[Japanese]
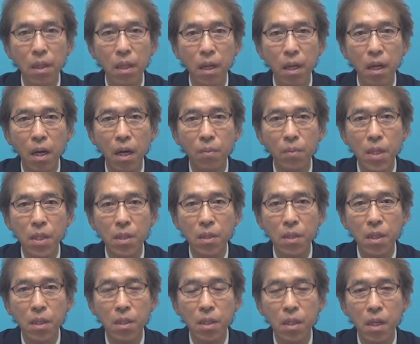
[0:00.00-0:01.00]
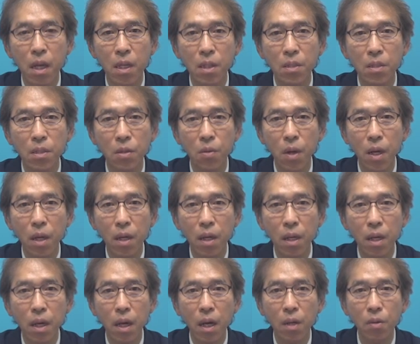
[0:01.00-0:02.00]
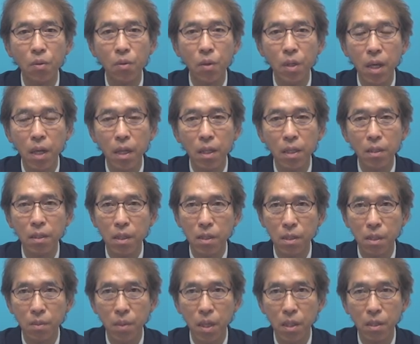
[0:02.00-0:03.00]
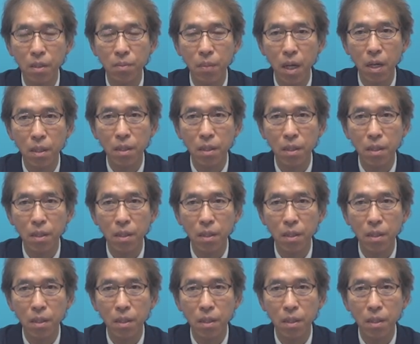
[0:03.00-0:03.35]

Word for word: エラーメッセージに関しては、後で説明しま